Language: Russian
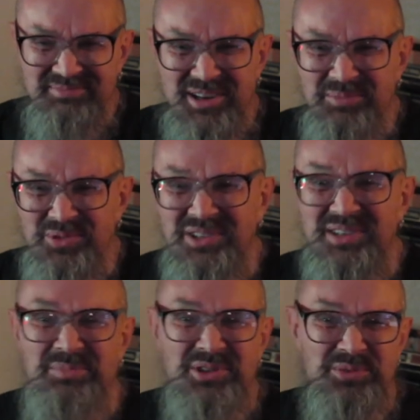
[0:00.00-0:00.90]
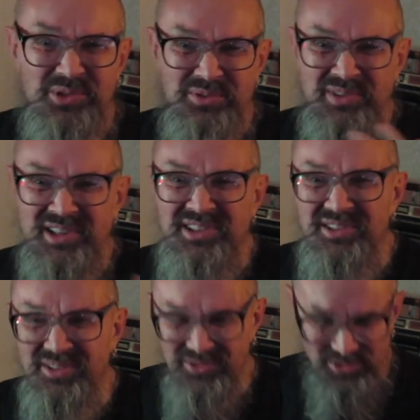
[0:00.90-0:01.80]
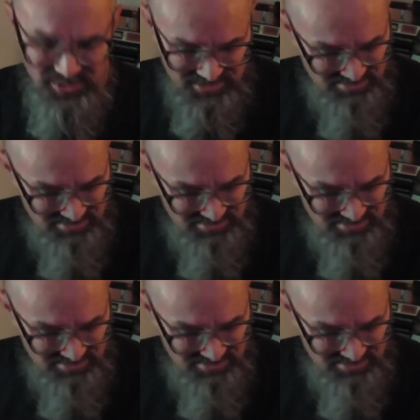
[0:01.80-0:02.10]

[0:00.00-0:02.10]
к музыке. Почему-то вылетело вдруг.